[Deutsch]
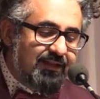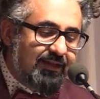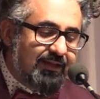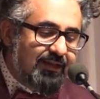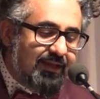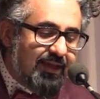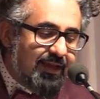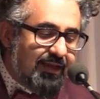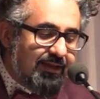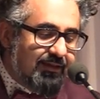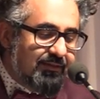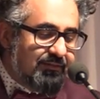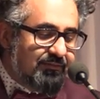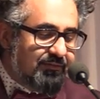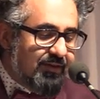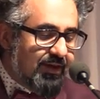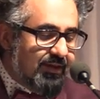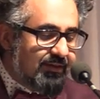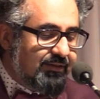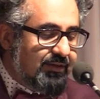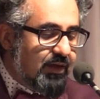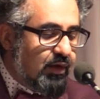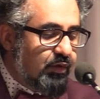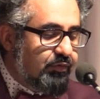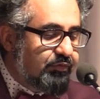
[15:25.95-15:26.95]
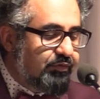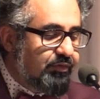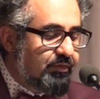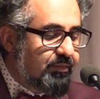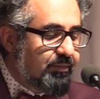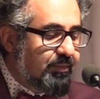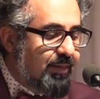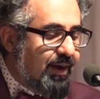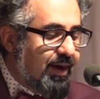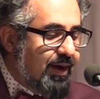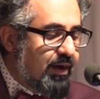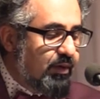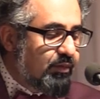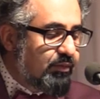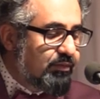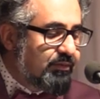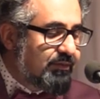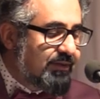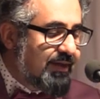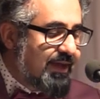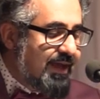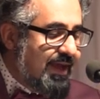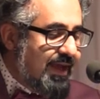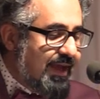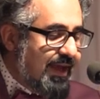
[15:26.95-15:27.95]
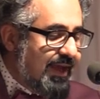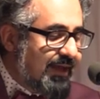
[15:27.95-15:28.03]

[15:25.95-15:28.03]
die Gegenwart der Offenbarung